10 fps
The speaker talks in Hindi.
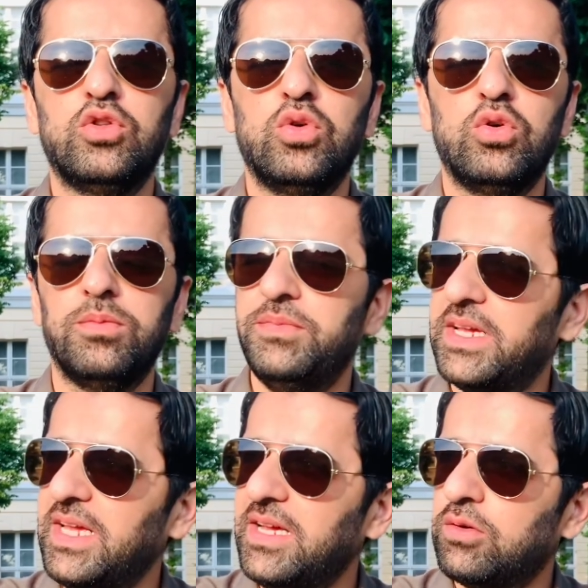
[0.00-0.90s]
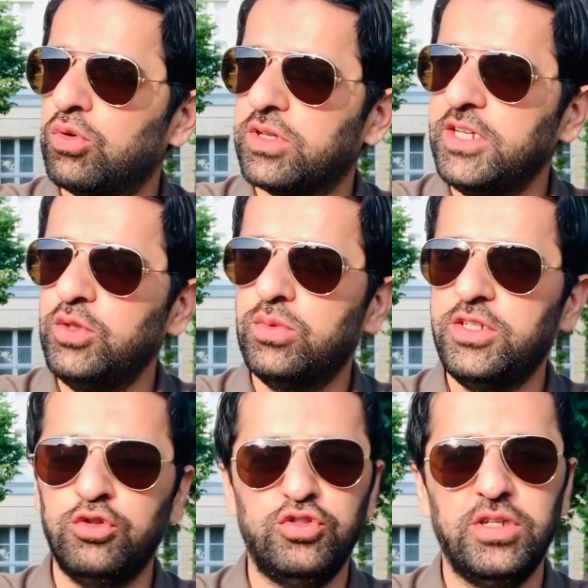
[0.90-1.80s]
तो देखें यार होता यूँ है
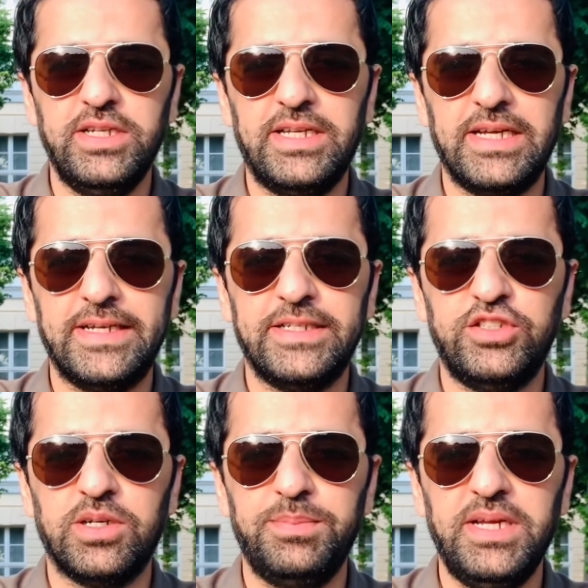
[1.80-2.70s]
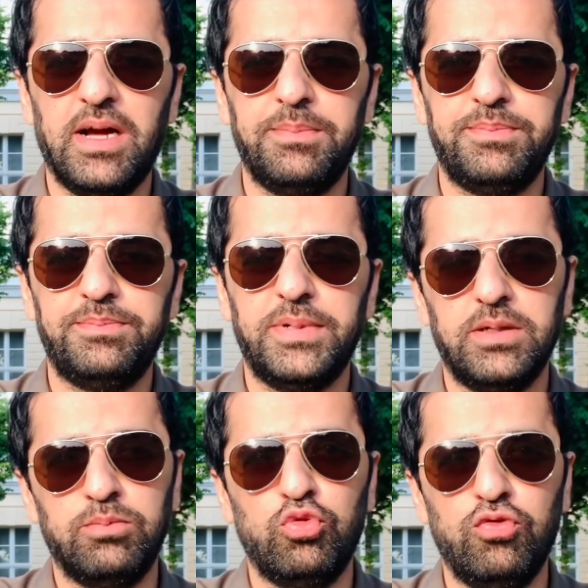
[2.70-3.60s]
यूजुअली कि जब भी आप
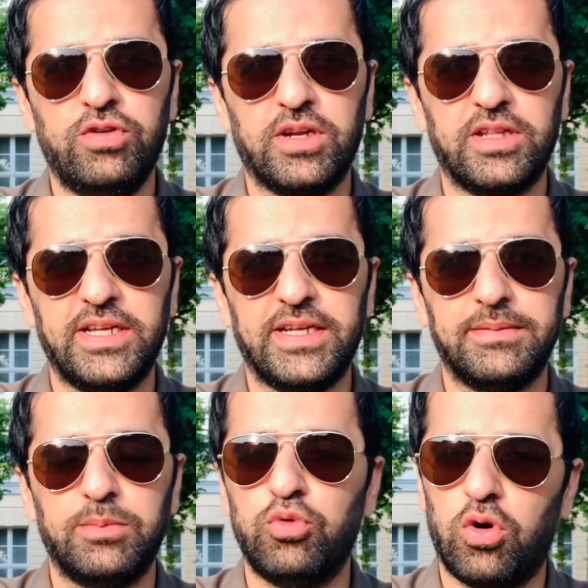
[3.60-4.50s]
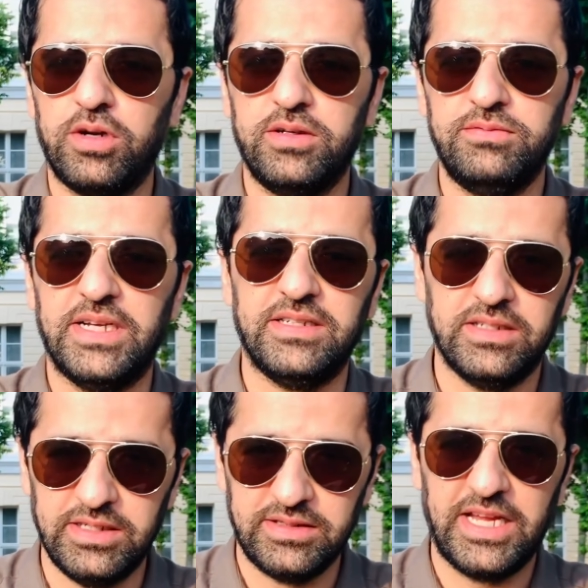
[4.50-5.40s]
मूव करते हैं अब्रॉड या
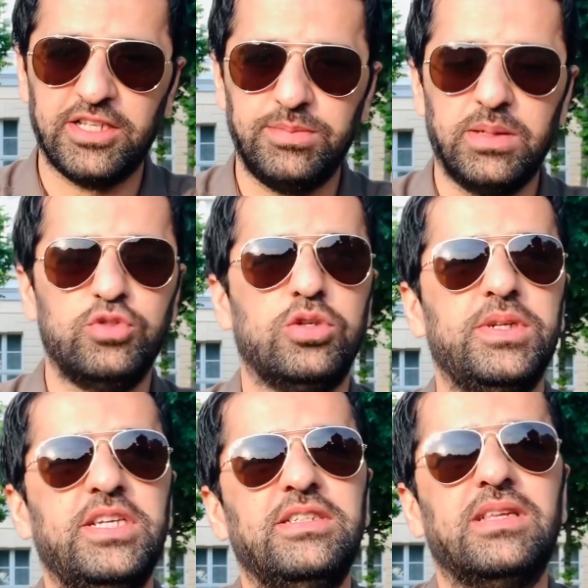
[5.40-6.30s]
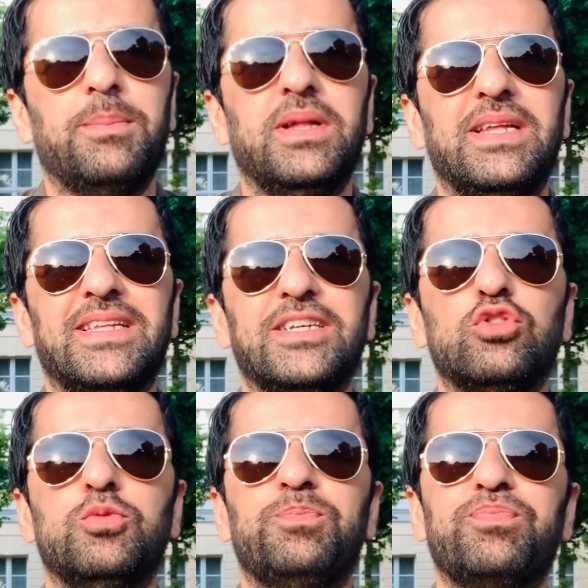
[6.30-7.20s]
इस केस में हम जर्मनी की एग्ज़ाम्पल लेते हैं
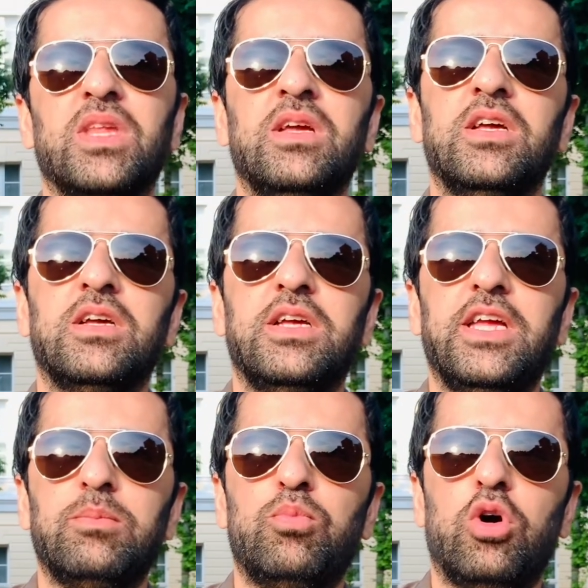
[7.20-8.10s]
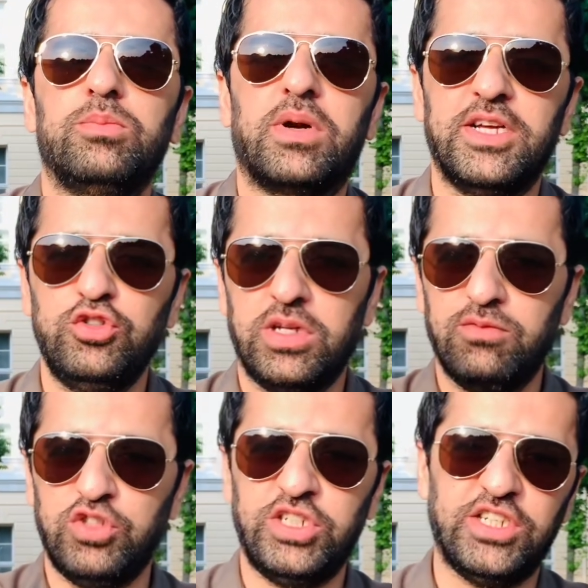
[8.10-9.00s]
तो एक बहुत बड़ा जो है ना
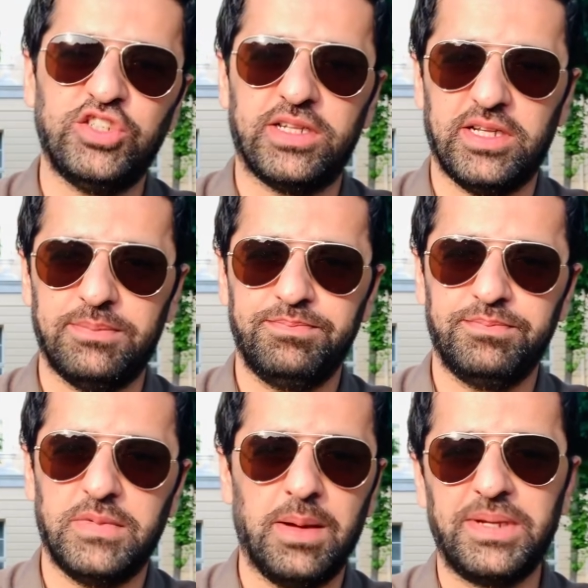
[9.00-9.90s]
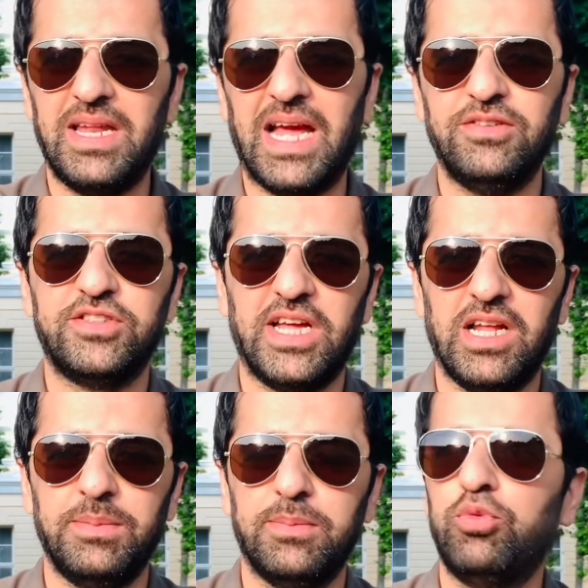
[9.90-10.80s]
वो चेंज आता है आपके लाइफ
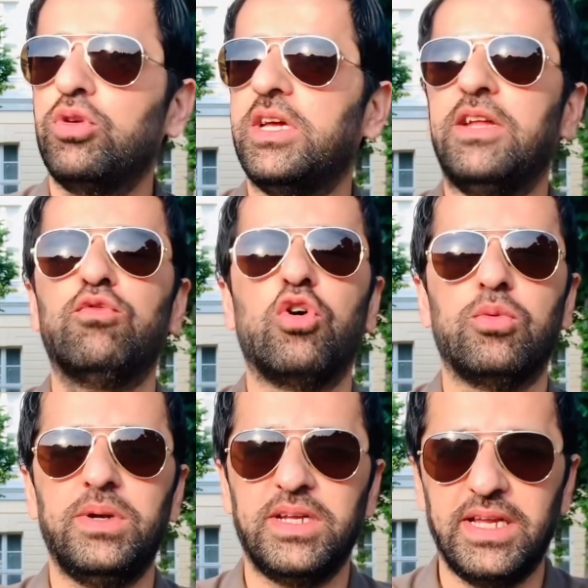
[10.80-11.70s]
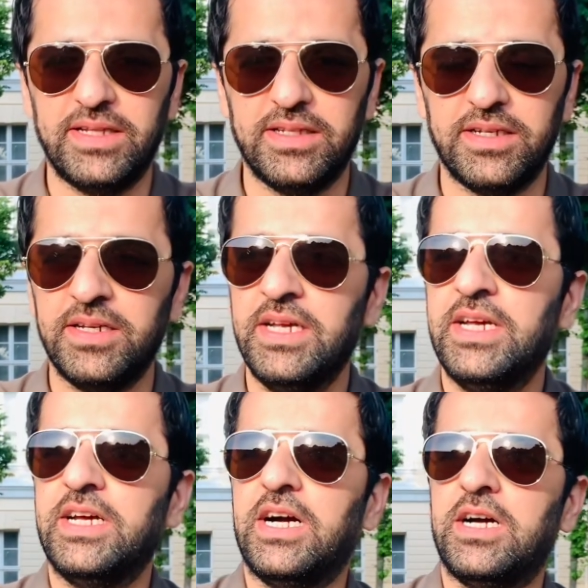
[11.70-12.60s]
में पूरे इन्वायरमेंट के अंदर
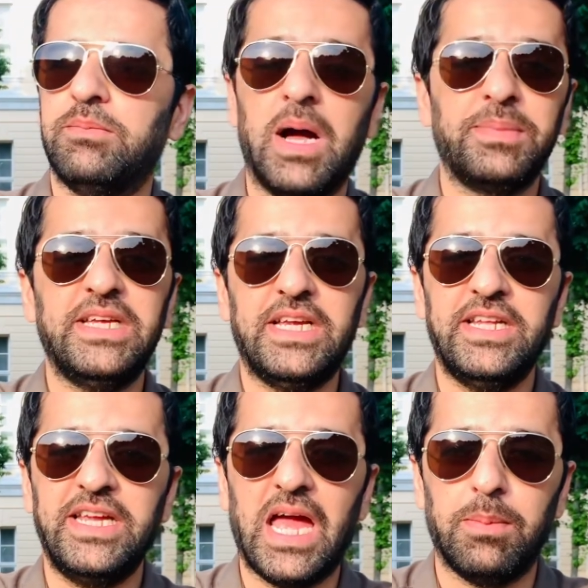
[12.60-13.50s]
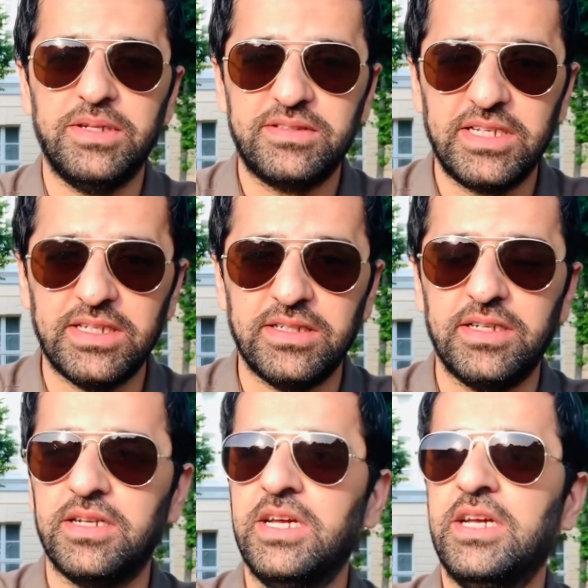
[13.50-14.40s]
आपकी ईटिंग हैबिट्स के अंदर